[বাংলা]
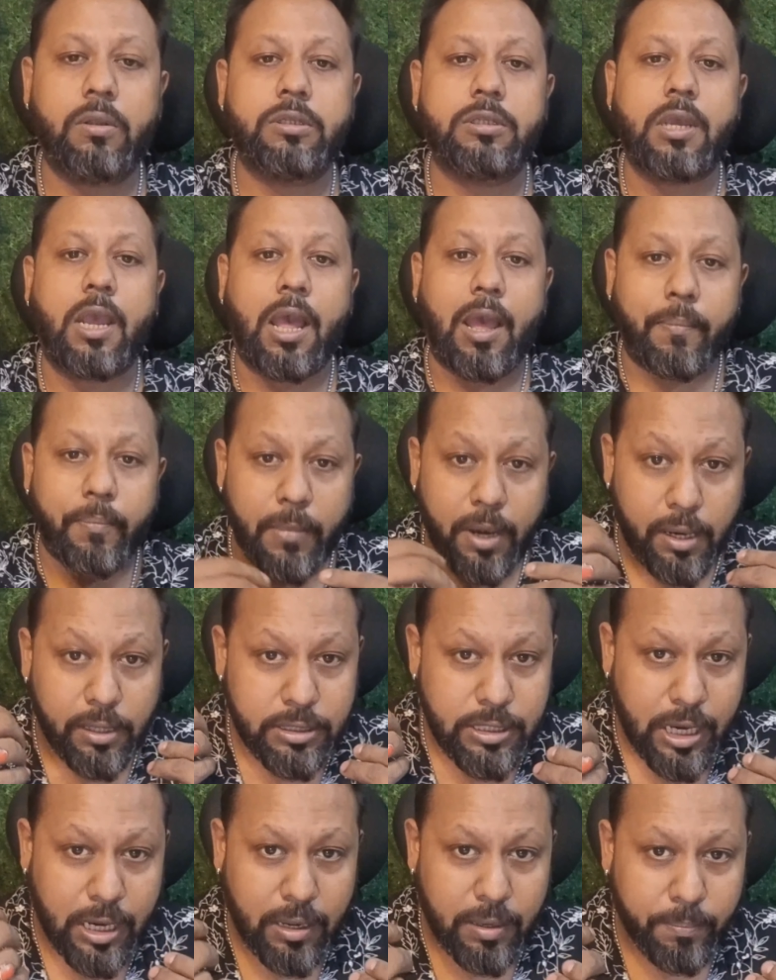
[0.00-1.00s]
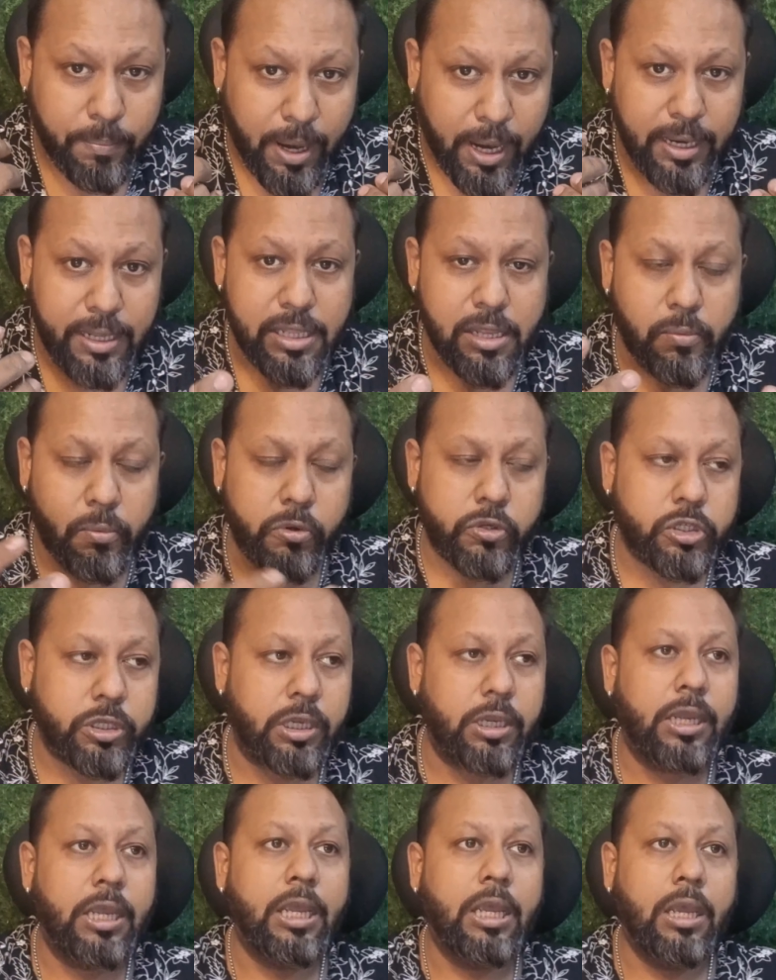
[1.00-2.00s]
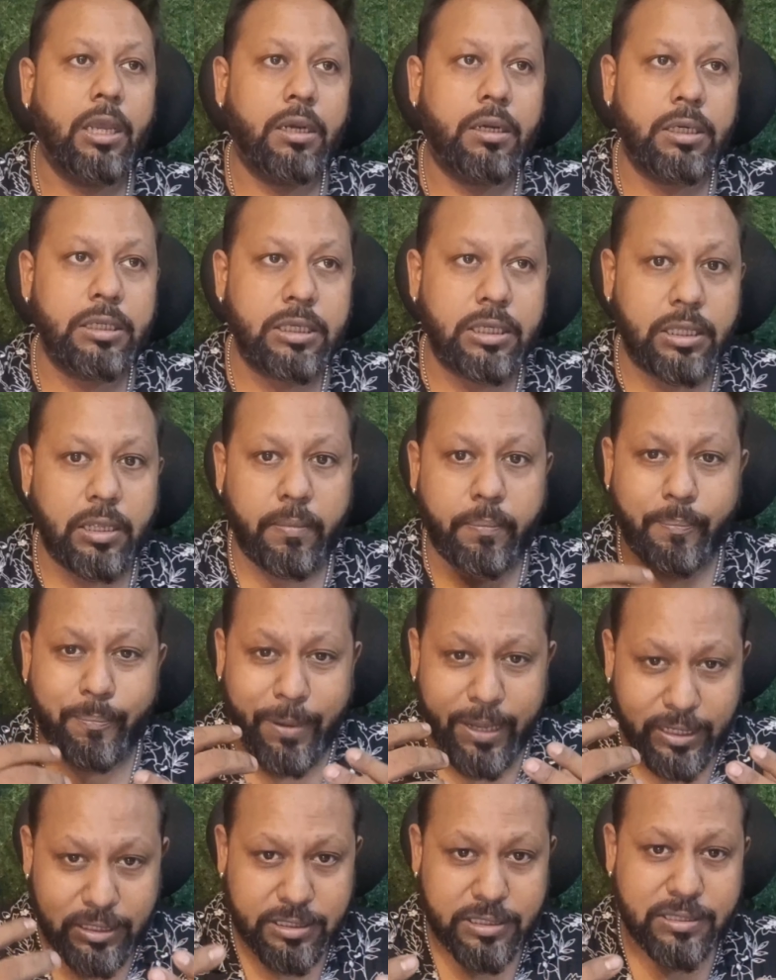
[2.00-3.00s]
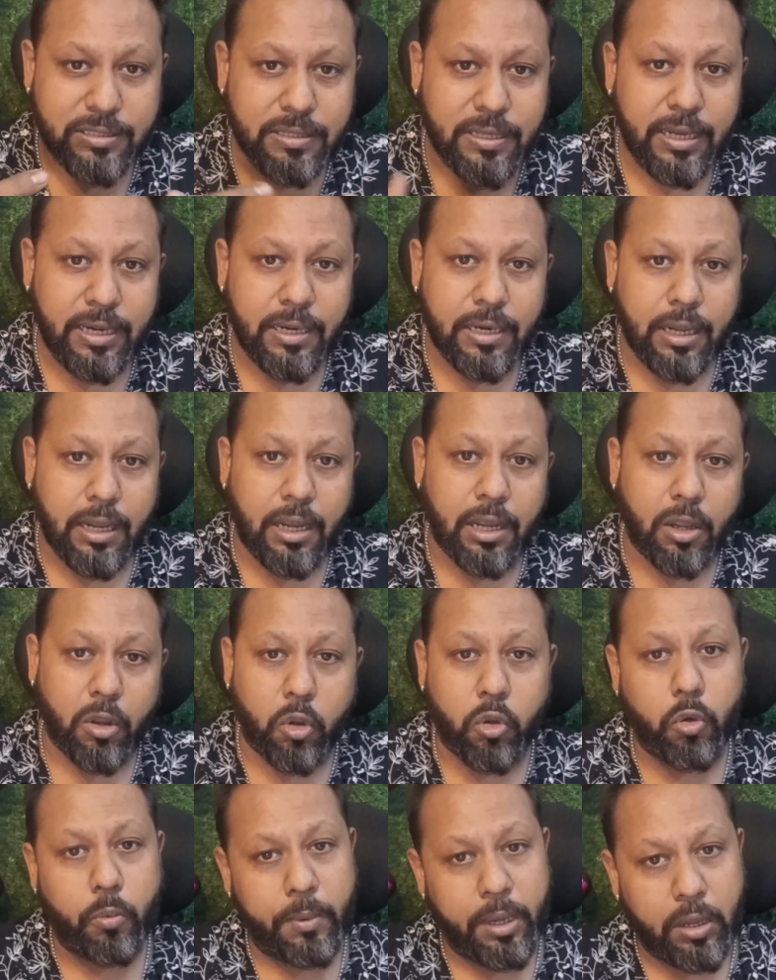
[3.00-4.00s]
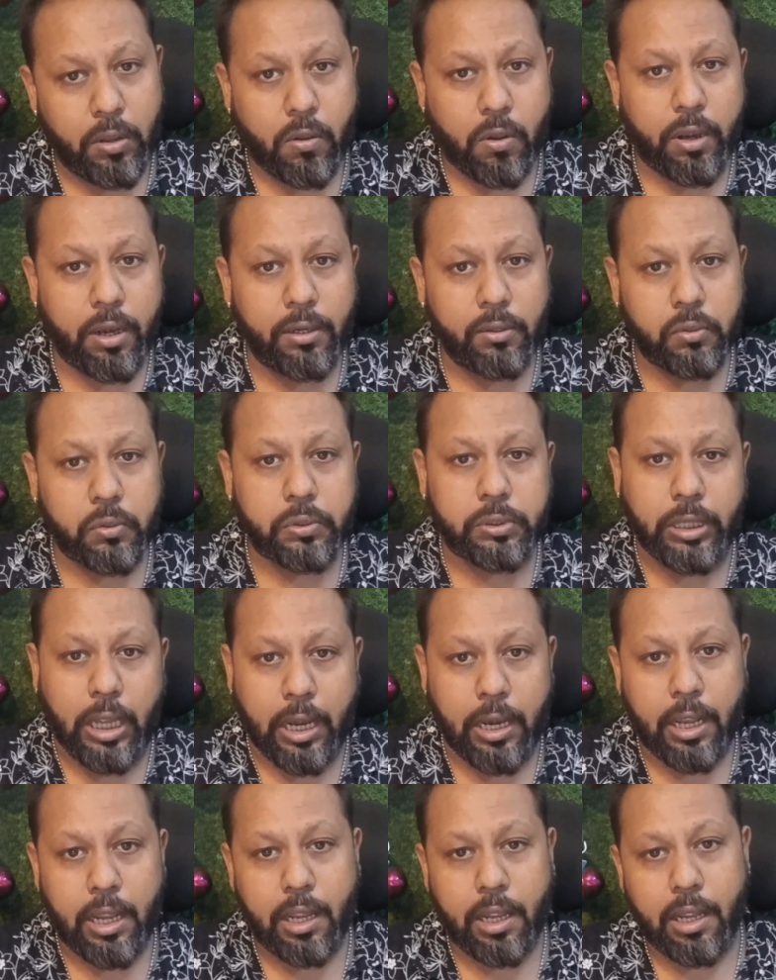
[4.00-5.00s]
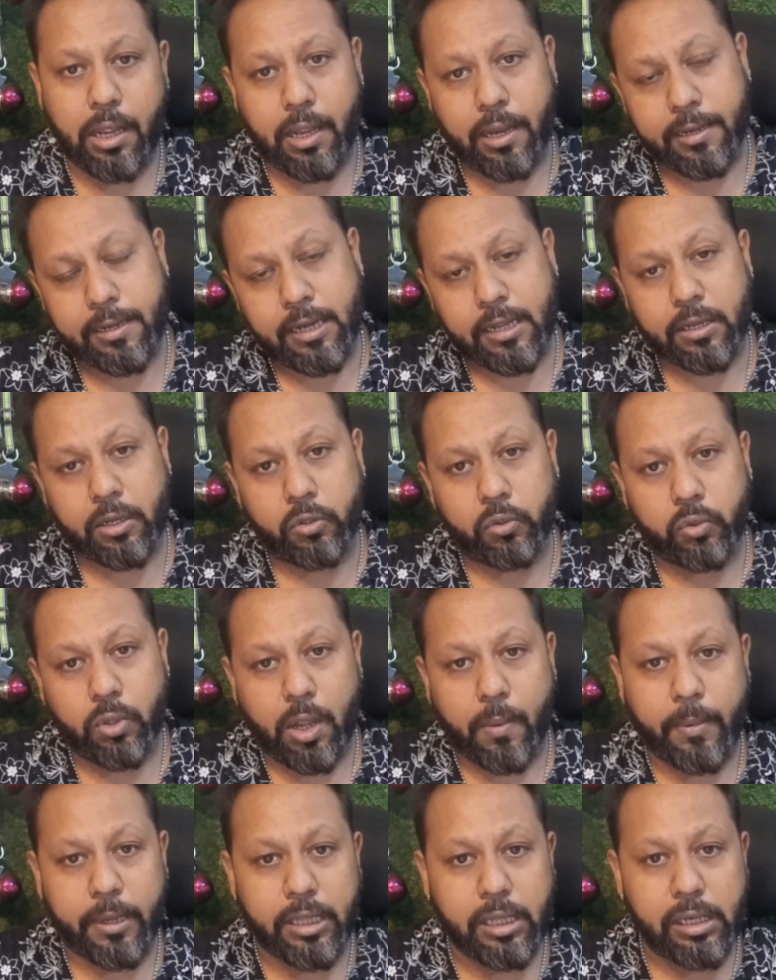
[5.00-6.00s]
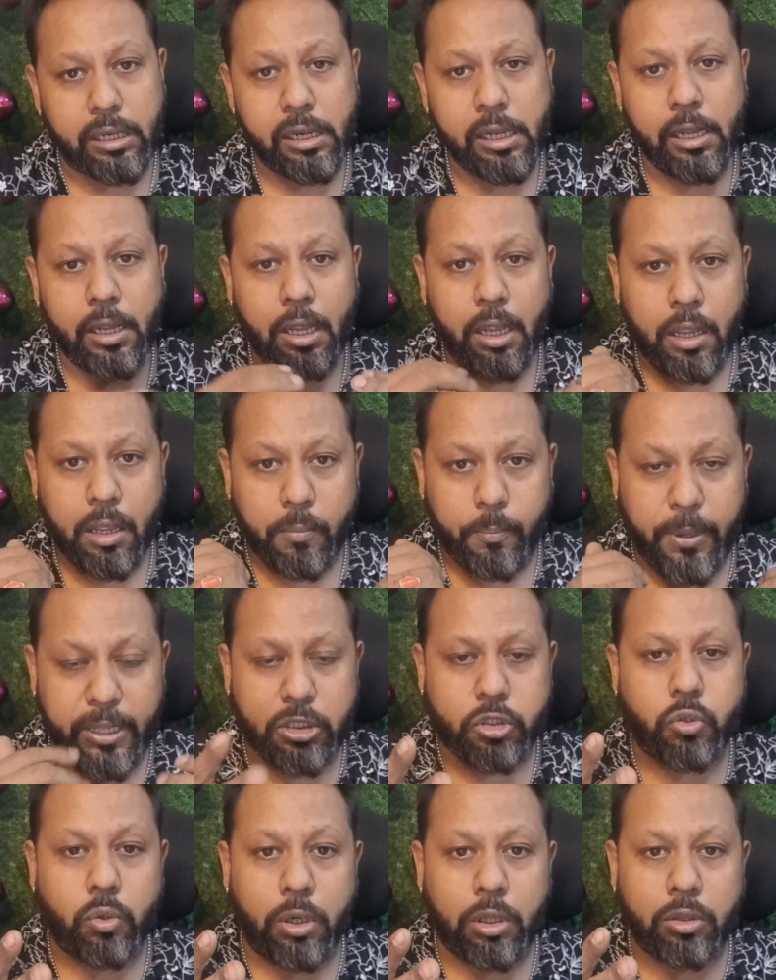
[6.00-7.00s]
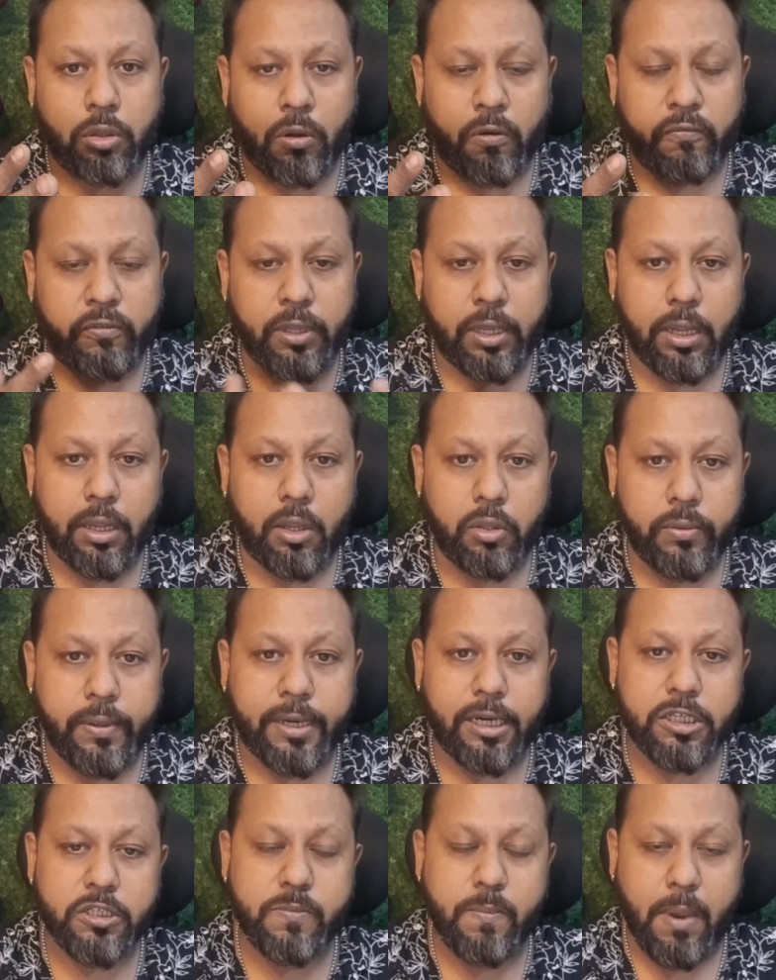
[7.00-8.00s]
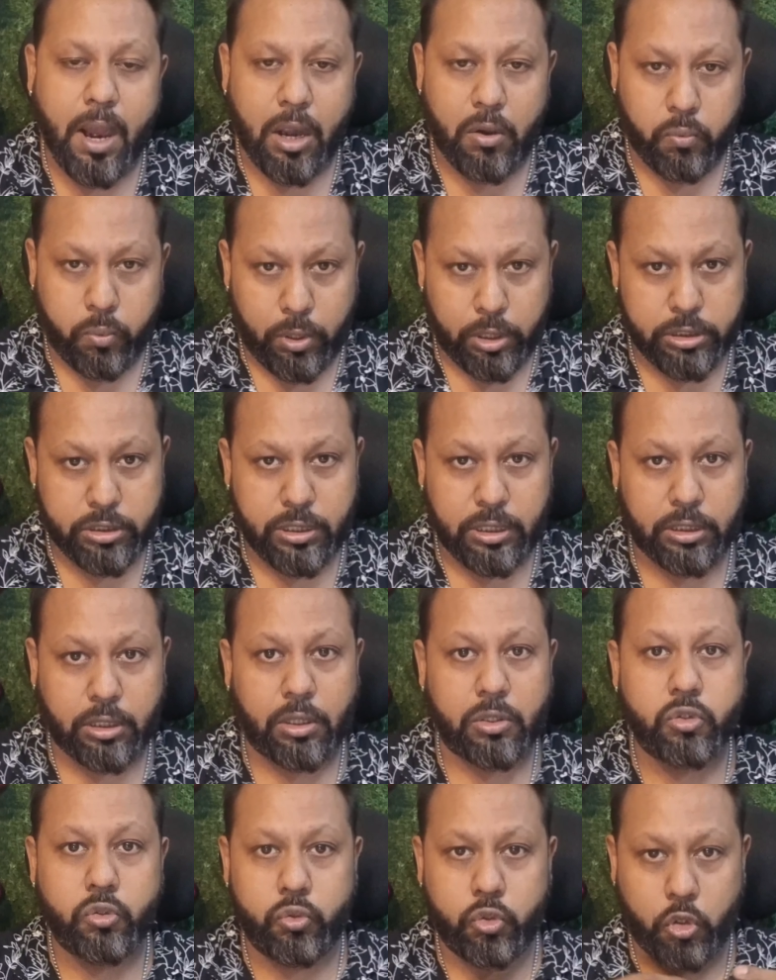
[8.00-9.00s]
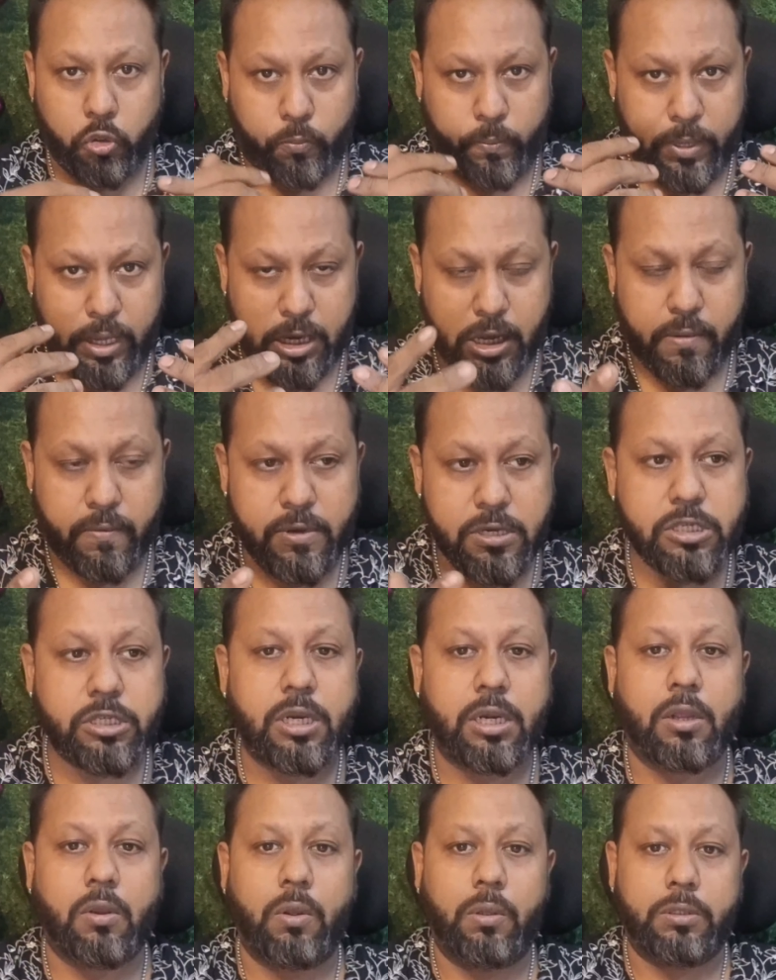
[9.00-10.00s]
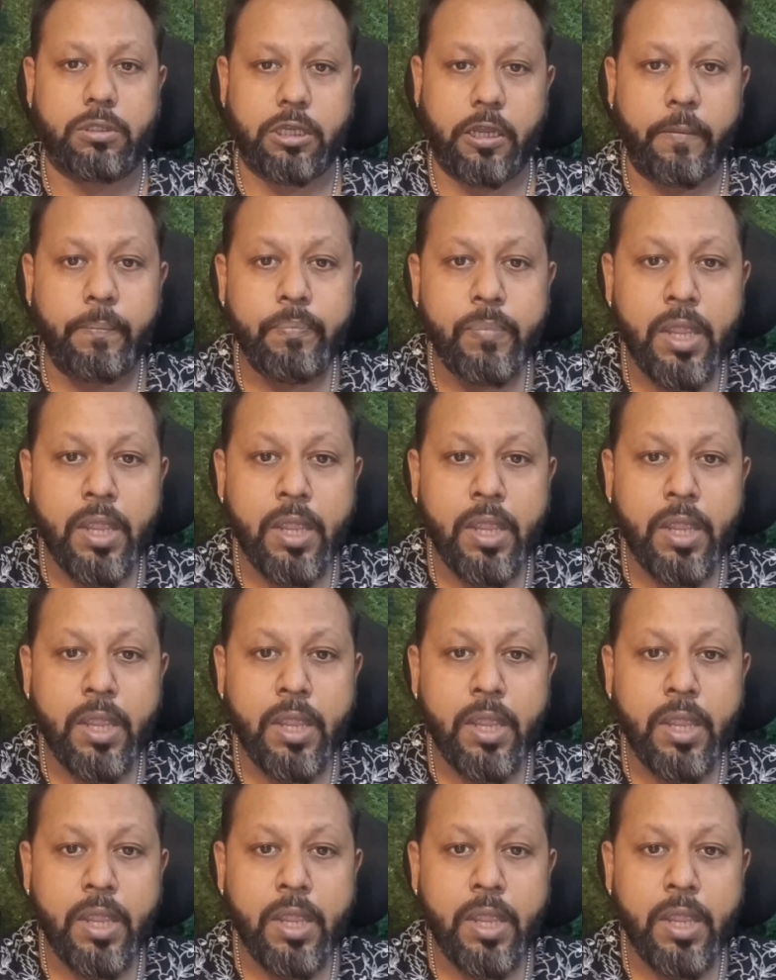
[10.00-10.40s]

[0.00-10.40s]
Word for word: হচ্ছে আপনারা যারা বাড়িতে বসে নিজেদের পেটসদের গ্রুমিং করেন তো তারা একটা কিন্তু আমাদের পেট স্টোরের তরফ থেকে কিন্তু একটা স্মার্ট ওয়াচ জেতার সুযোগ পেয়ে যাবেন করেন সেটা হচ্ছে